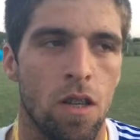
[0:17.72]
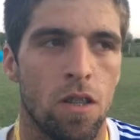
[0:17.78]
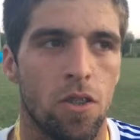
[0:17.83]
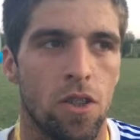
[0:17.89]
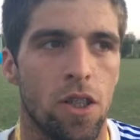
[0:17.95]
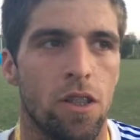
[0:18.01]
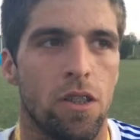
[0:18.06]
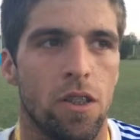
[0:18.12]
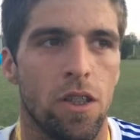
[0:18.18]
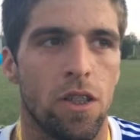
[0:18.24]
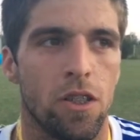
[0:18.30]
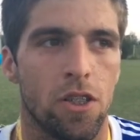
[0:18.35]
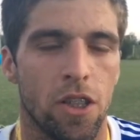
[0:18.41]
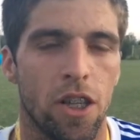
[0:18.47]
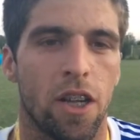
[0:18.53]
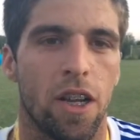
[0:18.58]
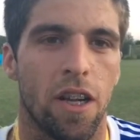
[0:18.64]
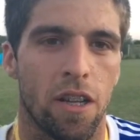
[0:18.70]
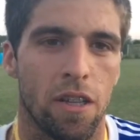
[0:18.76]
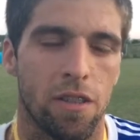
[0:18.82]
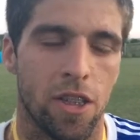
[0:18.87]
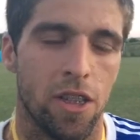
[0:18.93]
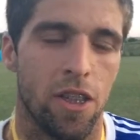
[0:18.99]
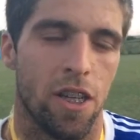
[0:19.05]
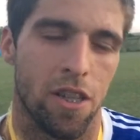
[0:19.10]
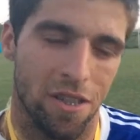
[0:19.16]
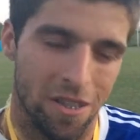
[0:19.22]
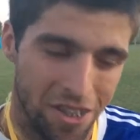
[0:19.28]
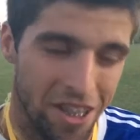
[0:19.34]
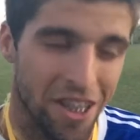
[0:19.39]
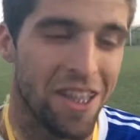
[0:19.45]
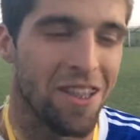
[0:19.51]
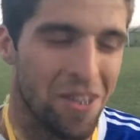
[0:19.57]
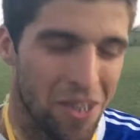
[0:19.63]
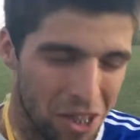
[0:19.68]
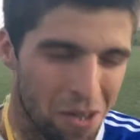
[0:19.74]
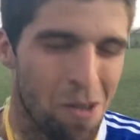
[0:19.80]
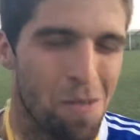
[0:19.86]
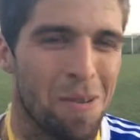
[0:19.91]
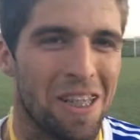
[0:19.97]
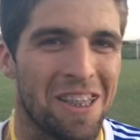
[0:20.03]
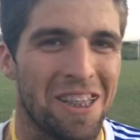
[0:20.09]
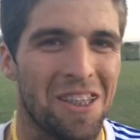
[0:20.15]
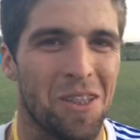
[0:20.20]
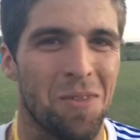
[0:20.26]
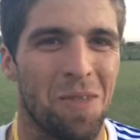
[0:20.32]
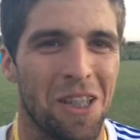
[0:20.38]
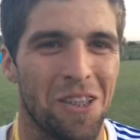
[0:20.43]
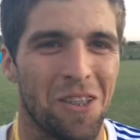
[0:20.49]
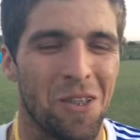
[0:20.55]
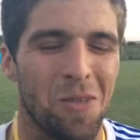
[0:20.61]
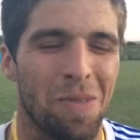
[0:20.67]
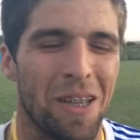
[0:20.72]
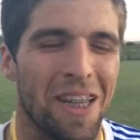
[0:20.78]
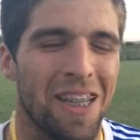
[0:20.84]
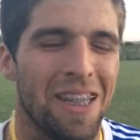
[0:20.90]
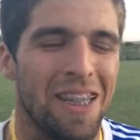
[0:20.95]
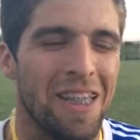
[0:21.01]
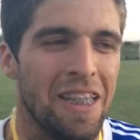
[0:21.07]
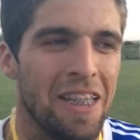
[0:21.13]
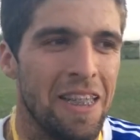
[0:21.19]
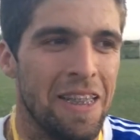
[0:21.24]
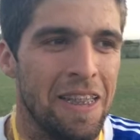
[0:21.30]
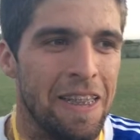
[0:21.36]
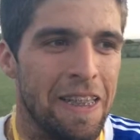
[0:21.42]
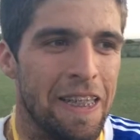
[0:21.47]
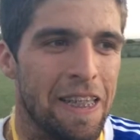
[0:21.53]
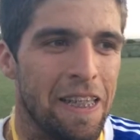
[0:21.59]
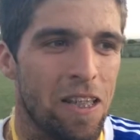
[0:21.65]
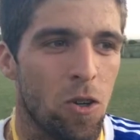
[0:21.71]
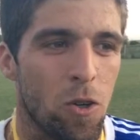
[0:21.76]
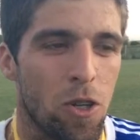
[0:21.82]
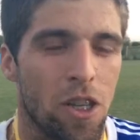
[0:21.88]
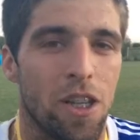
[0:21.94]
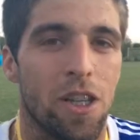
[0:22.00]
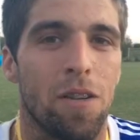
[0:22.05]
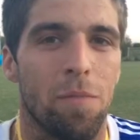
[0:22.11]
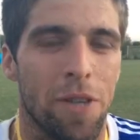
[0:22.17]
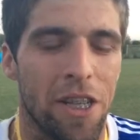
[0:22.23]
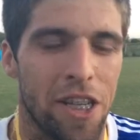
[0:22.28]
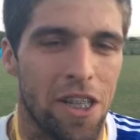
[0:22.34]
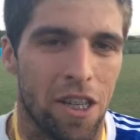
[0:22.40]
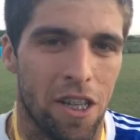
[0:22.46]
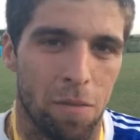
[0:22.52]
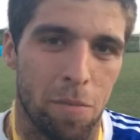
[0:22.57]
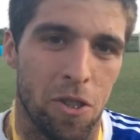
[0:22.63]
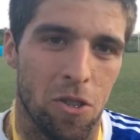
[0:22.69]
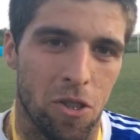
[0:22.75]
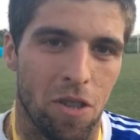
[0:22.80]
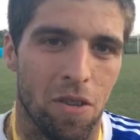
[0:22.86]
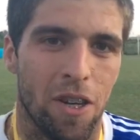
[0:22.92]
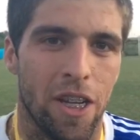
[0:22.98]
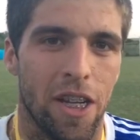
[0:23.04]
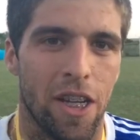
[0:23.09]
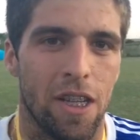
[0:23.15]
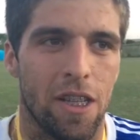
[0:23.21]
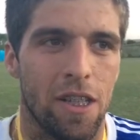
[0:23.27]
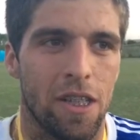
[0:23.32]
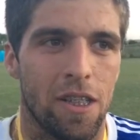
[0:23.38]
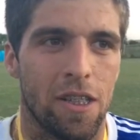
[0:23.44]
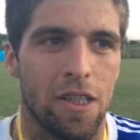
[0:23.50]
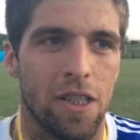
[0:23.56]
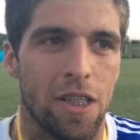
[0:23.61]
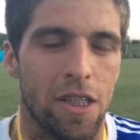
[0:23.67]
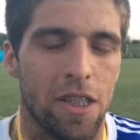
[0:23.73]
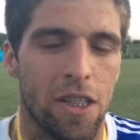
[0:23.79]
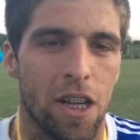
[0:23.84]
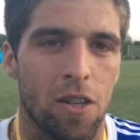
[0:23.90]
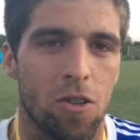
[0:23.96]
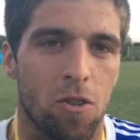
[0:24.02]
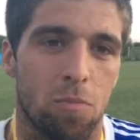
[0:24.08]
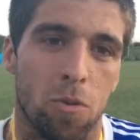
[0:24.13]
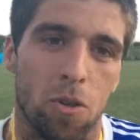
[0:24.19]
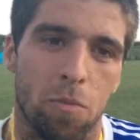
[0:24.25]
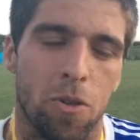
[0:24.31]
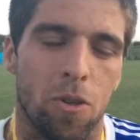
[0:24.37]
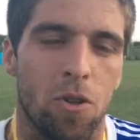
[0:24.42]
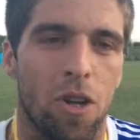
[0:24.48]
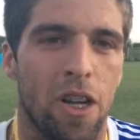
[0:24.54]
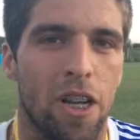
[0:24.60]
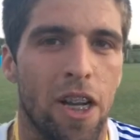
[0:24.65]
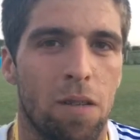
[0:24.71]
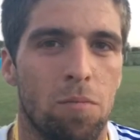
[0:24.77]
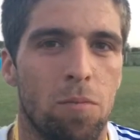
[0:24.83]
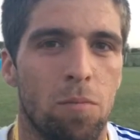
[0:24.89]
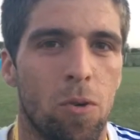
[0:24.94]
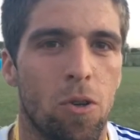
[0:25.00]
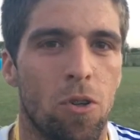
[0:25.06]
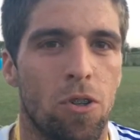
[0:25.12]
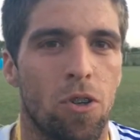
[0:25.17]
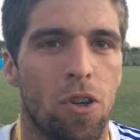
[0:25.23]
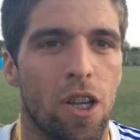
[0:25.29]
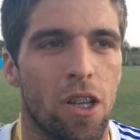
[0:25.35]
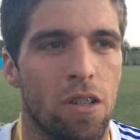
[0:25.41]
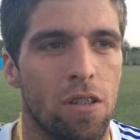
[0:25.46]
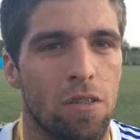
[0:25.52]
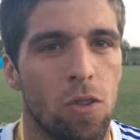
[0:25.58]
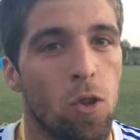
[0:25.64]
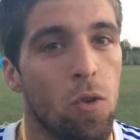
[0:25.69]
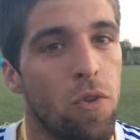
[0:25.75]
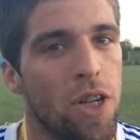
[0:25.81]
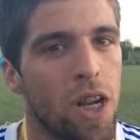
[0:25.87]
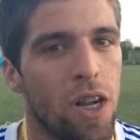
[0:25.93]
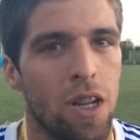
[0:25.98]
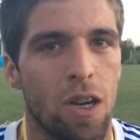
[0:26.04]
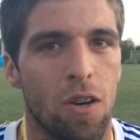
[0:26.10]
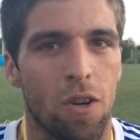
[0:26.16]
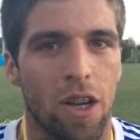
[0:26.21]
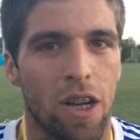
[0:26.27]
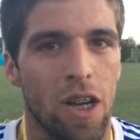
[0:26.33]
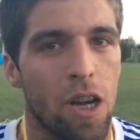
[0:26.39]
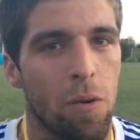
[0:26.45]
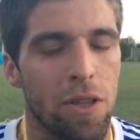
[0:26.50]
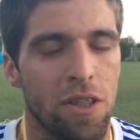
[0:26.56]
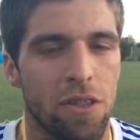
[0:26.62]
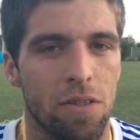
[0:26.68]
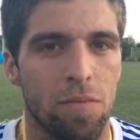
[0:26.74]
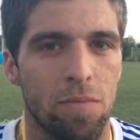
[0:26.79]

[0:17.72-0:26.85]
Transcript: Sí, sí, sirve, sí, sirve para seguir sumando, disculpa. Eh, hoy me dijiste que perdió Tabaré y por lo menos nos alejamos un poco y nos quedan dos finales ahora claves.